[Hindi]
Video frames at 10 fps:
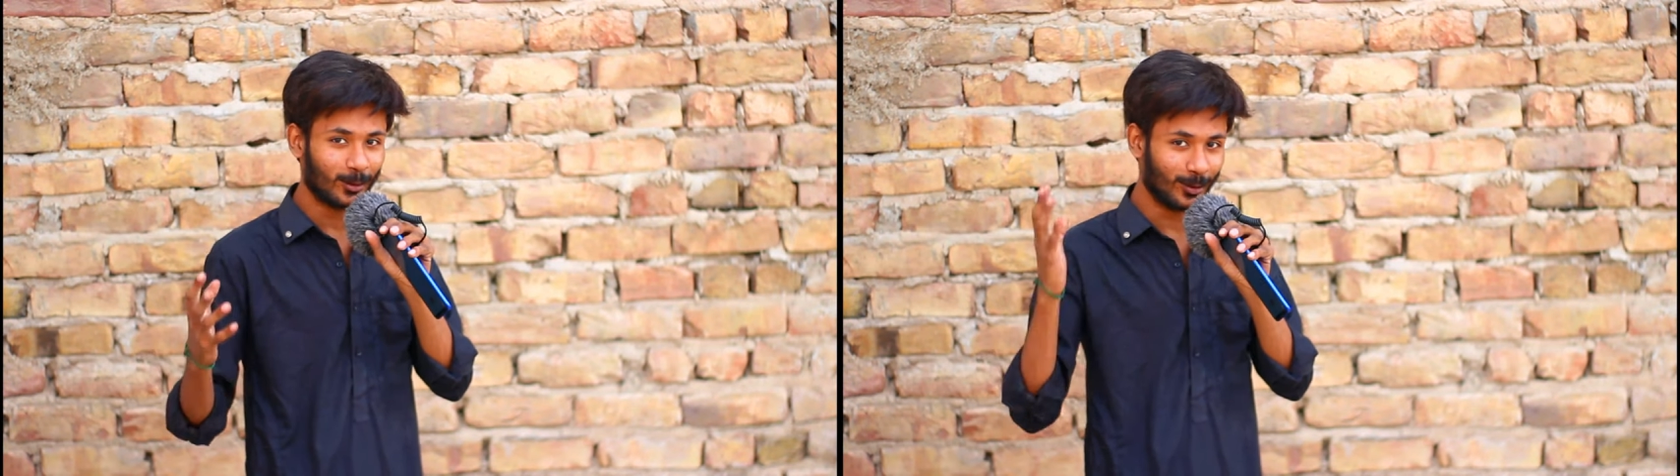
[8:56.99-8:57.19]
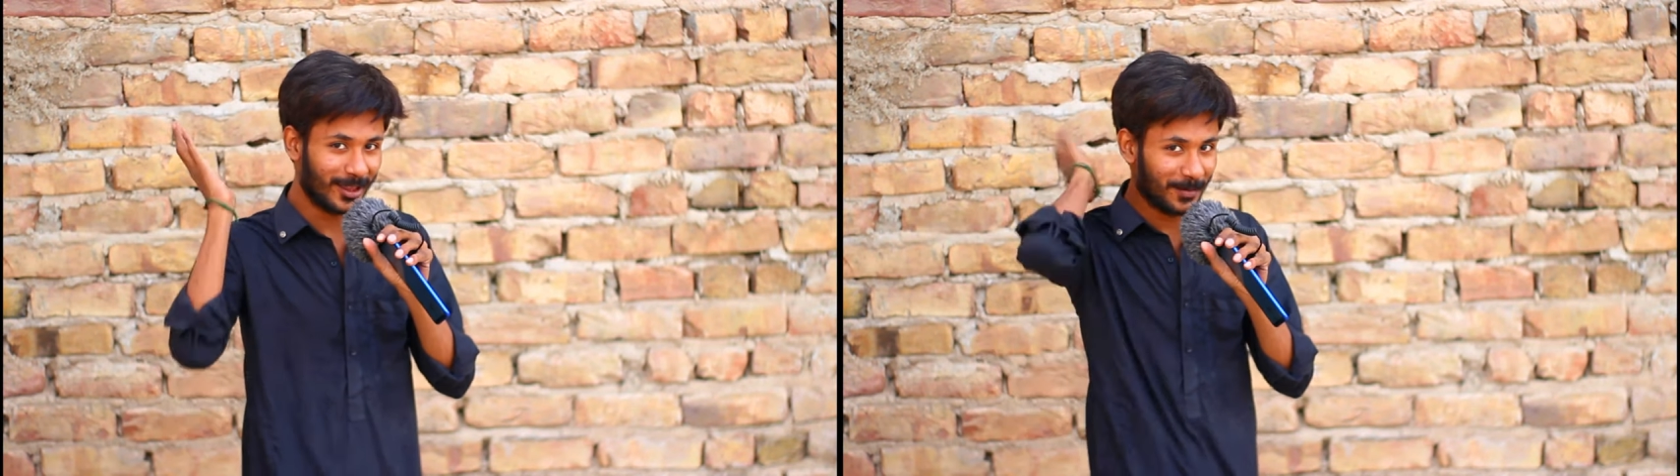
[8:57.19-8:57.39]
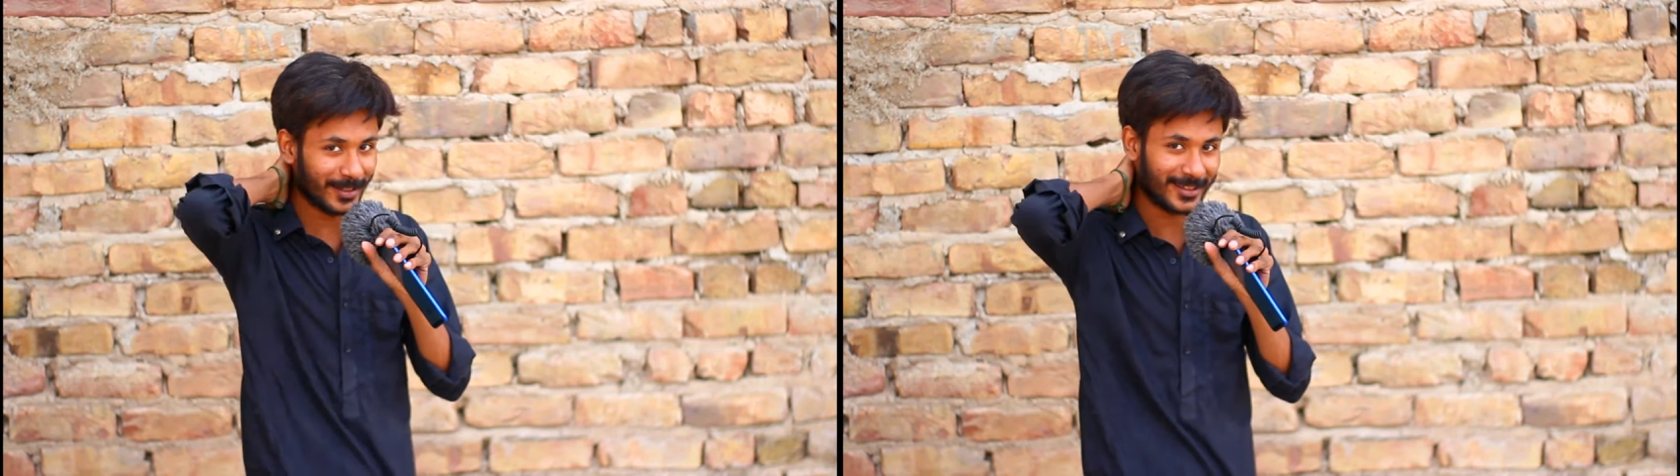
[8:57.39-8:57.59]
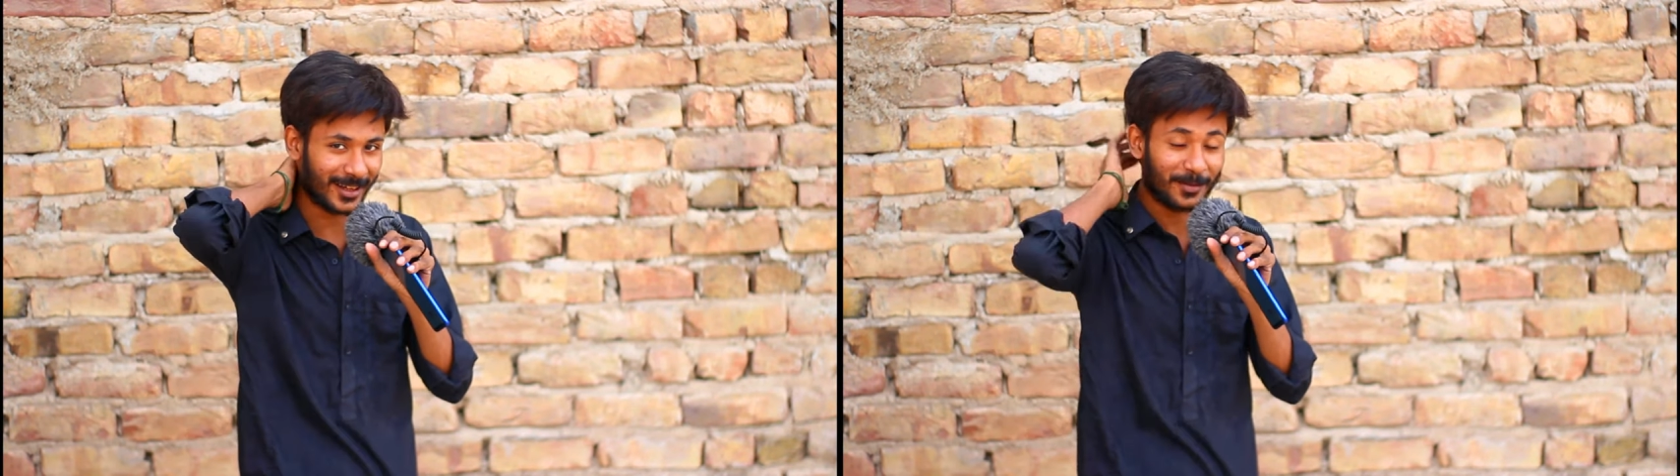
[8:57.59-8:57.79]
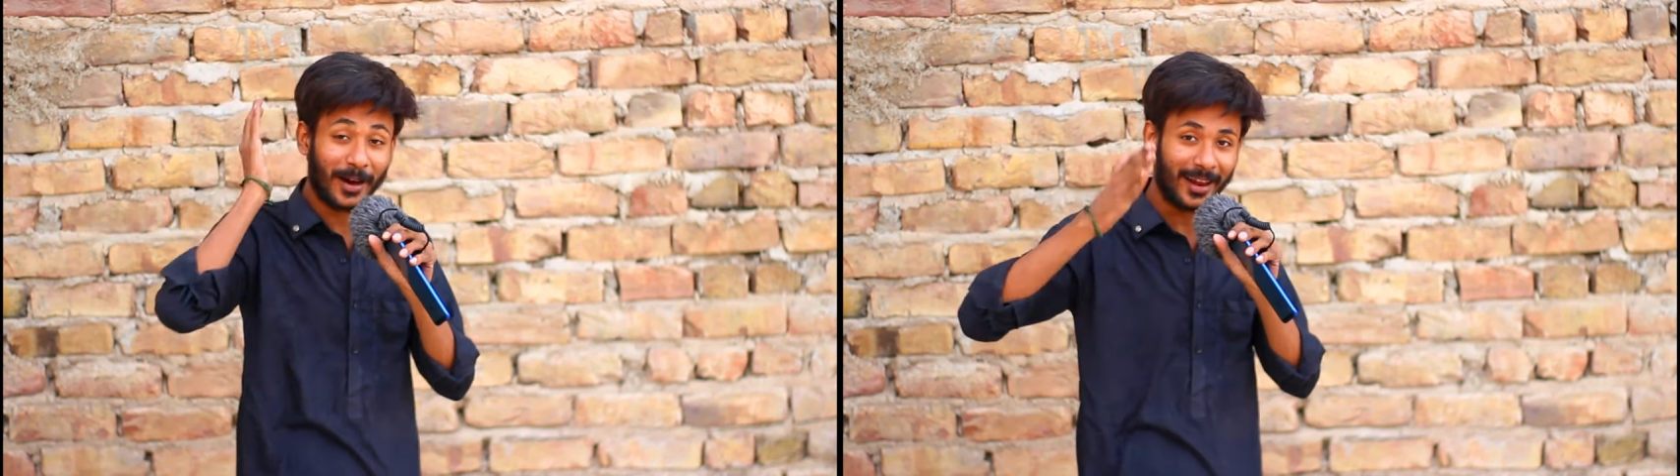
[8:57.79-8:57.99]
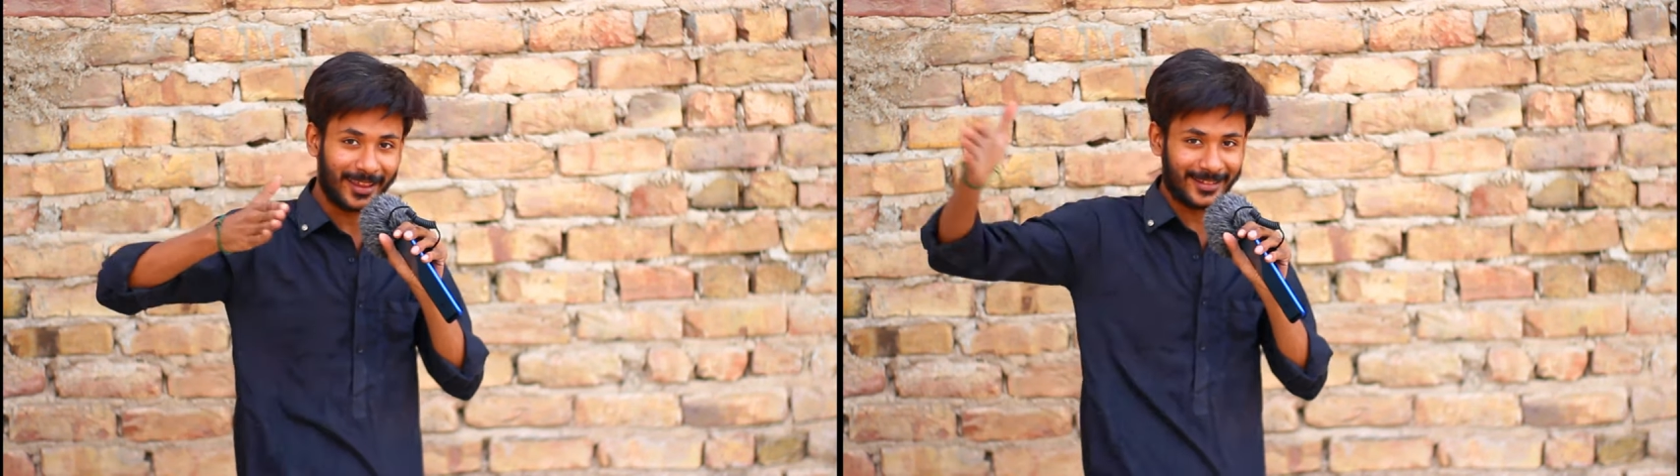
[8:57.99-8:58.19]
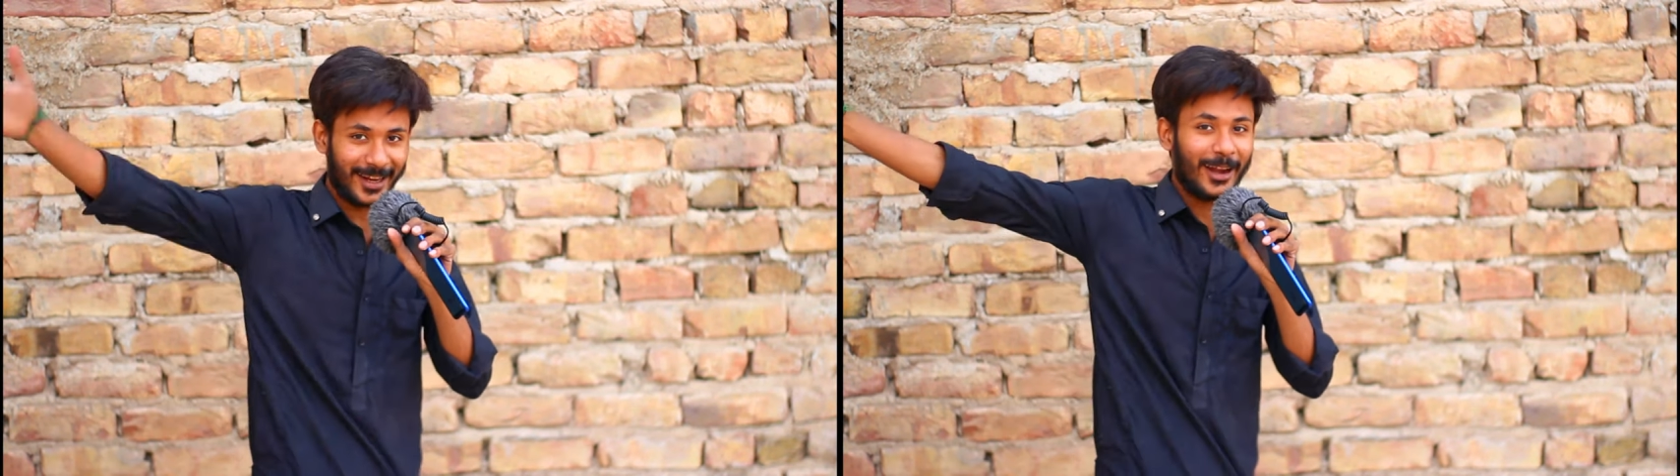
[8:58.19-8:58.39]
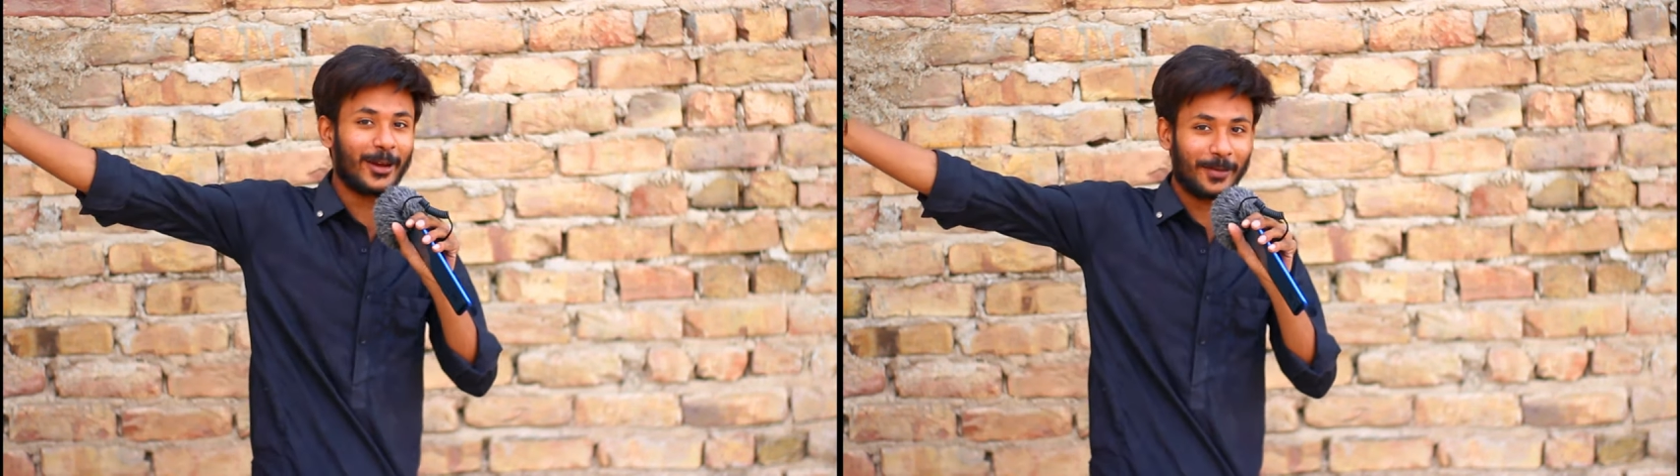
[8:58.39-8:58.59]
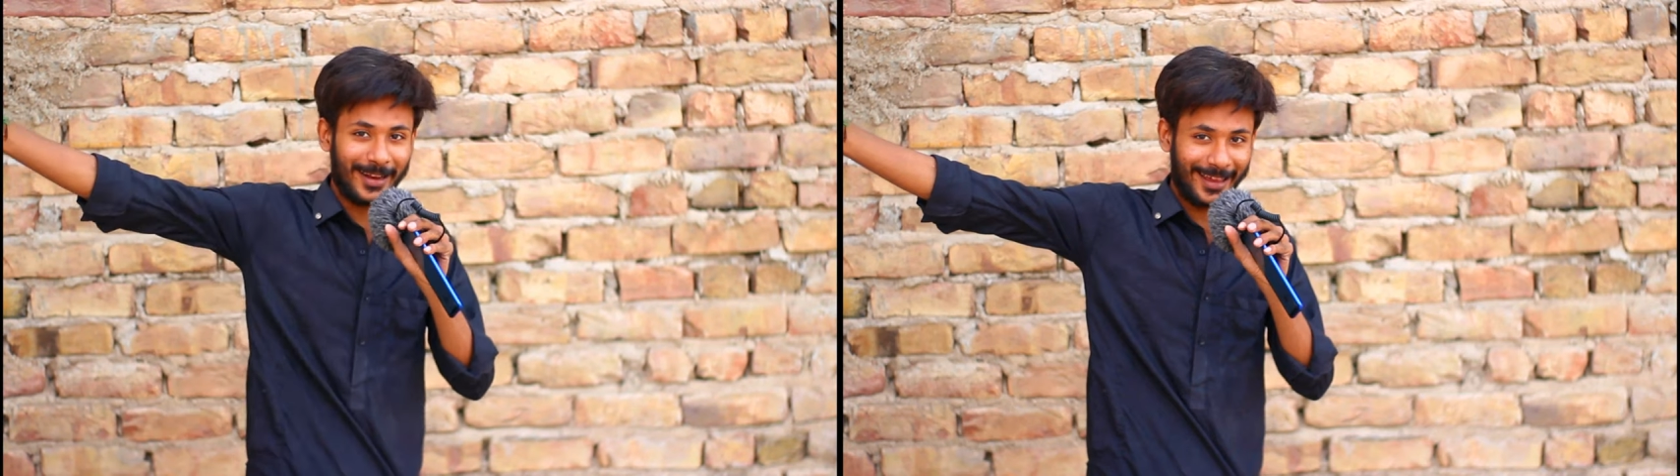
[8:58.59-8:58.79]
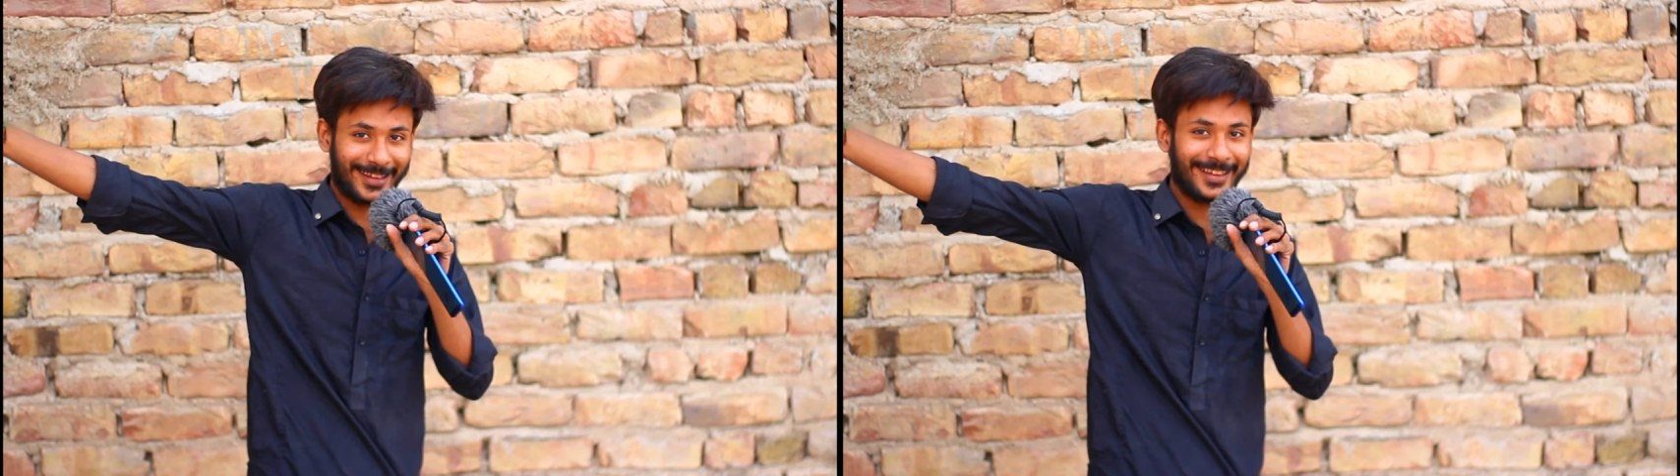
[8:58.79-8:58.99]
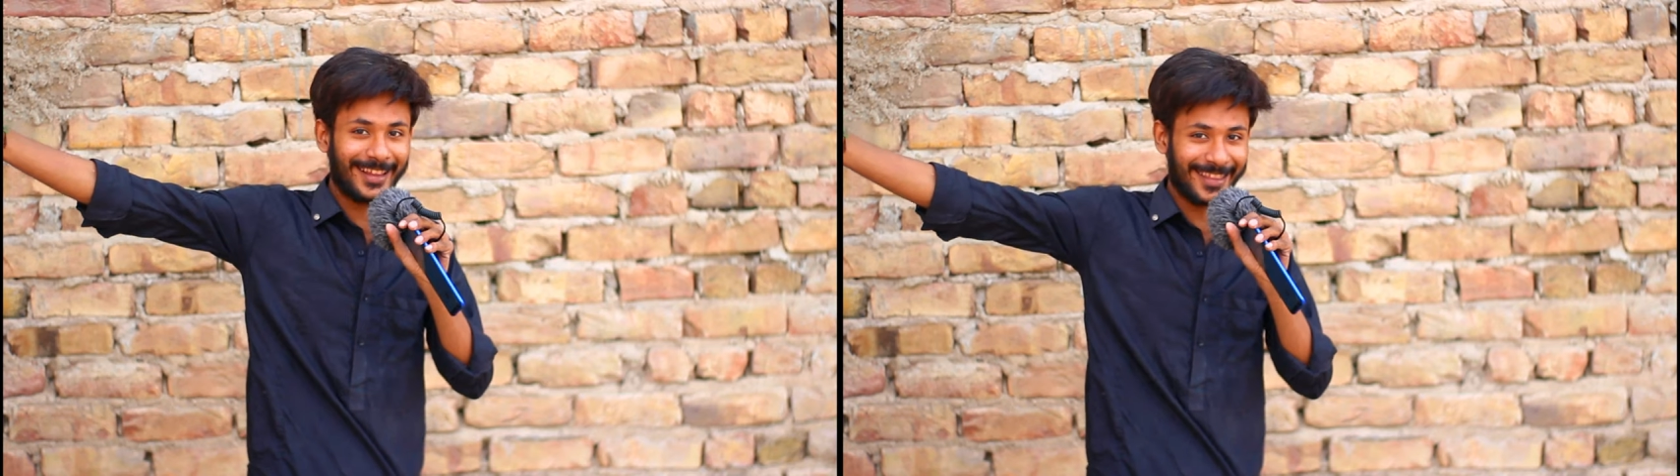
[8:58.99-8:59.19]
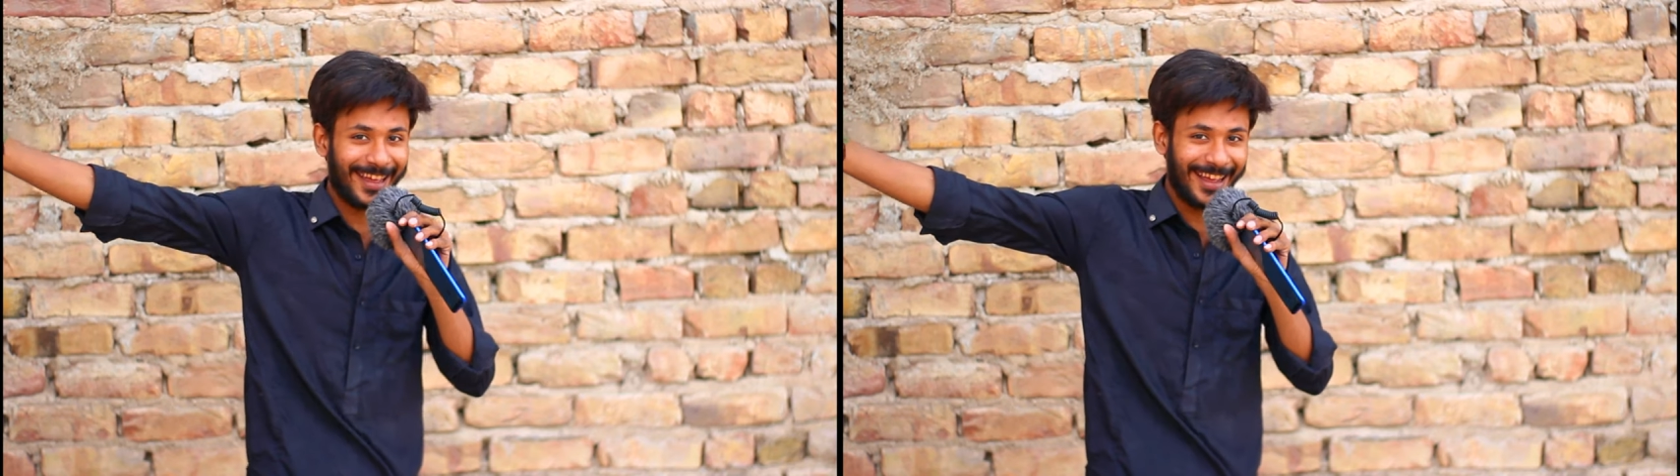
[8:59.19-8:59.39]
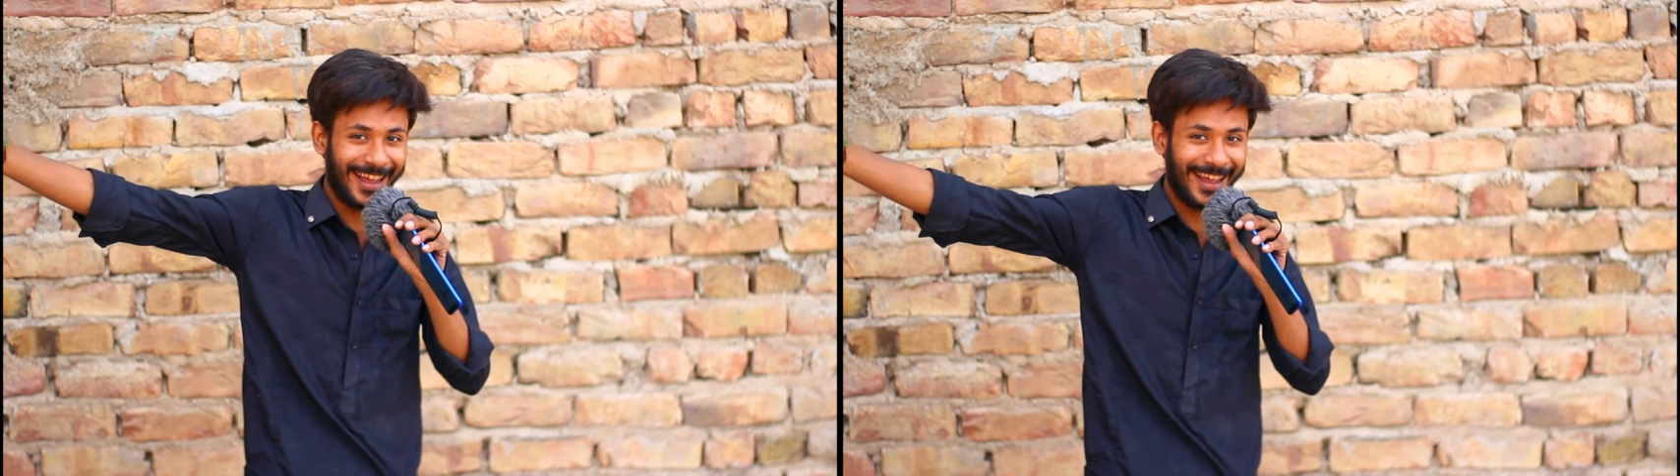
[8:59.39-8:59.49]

गुद्दी में चक मार के झाड़ियों में लगे जाता